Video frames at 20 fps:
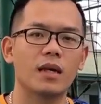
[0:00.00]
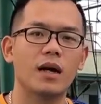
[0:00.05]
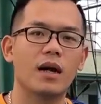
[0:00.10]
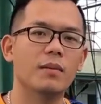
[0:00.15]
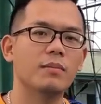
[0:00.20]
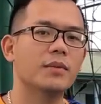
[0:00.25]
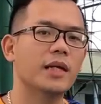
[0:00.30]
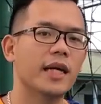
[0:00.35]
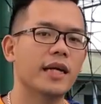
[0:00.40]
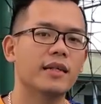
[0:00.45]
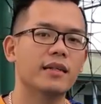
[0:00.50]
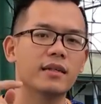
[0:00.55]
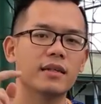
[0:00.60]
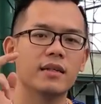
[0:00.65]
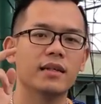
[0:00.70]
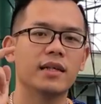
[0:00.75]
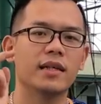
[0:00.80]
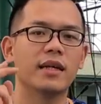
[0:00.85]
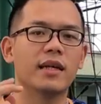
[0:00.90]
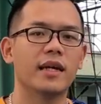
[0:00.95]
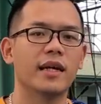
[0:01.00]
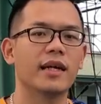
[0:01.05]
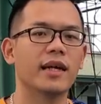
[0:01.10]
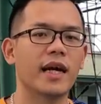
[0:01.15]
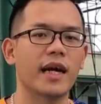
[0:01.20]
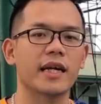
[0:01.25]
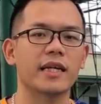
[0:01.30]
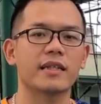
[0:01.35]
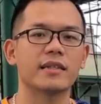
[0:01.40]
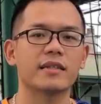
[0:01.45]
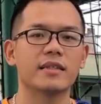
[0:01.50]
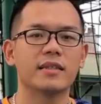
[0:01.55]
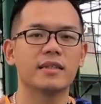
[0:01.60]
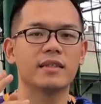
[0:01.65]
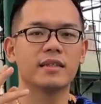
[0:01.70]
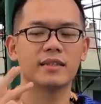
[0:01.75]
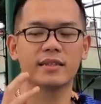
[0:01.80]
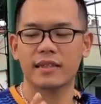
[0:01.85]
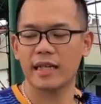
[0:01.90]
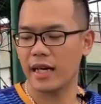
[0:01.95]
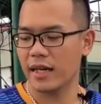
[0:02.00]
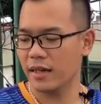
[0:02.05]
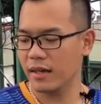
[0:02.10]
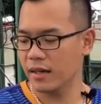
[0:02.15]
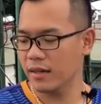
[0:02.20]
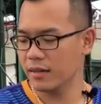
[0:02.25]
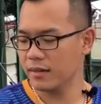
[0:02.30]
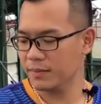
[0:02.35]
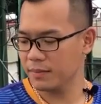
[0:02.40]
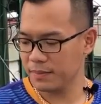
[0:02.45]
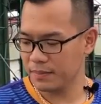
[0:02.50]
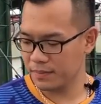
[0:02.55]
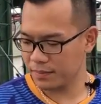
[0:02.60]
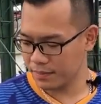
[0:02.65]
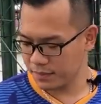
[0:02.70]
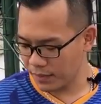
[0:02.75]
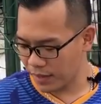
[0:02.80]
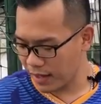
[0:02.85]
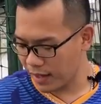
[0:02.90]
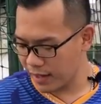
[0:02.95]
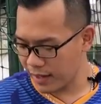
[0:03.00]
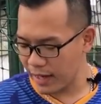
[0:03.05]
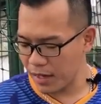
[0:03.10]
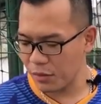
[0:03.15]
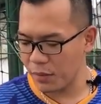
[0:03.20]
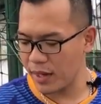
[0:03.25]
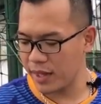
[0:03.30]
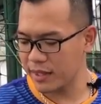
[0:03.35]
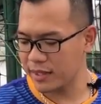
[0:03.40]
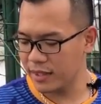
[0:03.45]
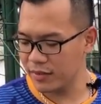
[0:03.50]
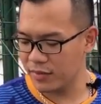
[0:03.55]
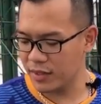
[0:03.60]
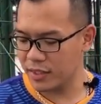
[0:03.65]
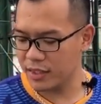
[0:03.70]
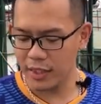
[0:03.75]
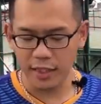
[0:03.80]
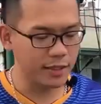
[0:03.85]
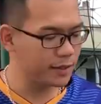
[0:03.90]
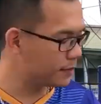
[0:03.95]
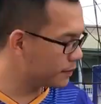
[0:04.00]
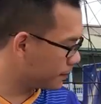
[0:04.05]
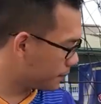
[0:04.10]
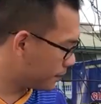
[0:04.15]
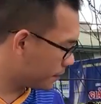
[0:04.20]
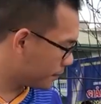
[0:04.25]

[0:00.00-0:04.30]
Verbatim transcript: Âm thanh, hình ảnh, giá đỡ, các loại nhân vật chính.